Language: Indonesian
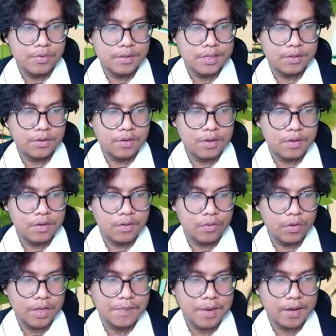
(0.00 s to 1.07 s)
detik doang.
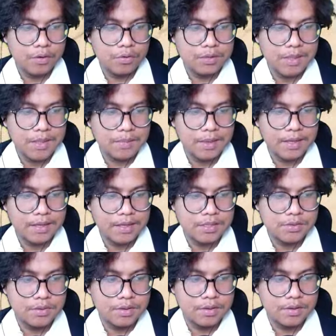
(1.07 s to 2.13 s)
Gue kayak bakal ultimate pakai dia
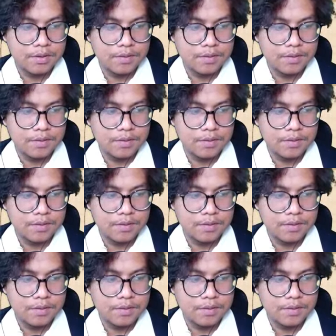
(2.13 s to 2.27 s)
cuy.